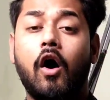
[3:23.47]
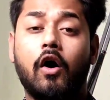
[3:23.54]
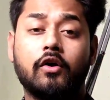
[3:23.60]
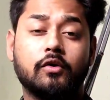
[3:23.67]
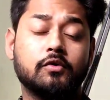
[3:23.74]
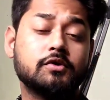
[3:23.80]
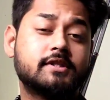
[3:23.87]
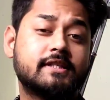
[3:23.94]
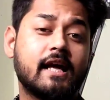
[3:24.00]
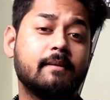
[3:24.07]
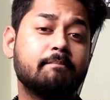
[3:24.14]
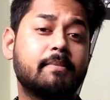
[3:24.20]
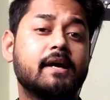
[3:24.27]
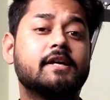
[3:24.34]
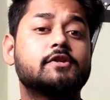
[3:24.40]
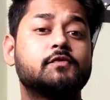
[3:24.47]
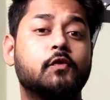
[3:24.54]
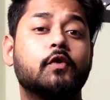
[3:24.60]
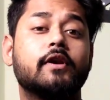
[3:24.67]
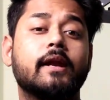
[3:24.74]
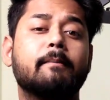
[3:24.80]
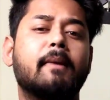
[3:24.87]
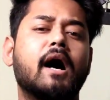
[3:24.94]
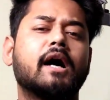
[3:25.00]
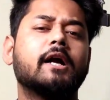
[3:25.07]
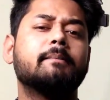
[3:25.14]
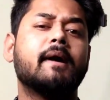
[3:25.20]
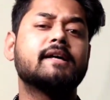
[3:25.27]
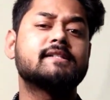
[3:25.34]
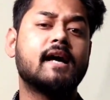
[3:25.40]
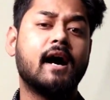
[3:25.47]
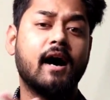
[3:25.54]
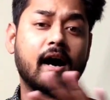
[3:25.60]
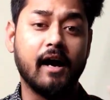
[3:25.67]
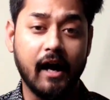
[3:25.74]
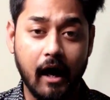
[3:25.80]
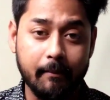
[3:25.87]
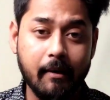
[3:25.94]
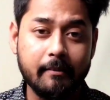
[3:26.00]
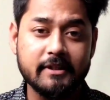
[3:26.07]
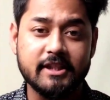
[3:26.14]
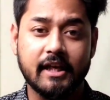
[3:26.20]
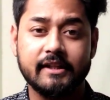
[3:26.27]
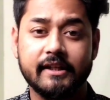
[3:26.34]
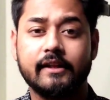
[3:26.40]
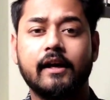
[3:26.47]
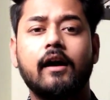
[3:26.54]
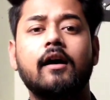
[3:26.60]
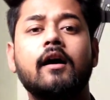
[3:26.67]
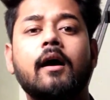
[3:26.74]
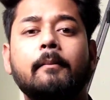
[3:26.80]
और उस टाइम पे इस फोन ने मार्केट में ऐसा हंगामा मचा दिया था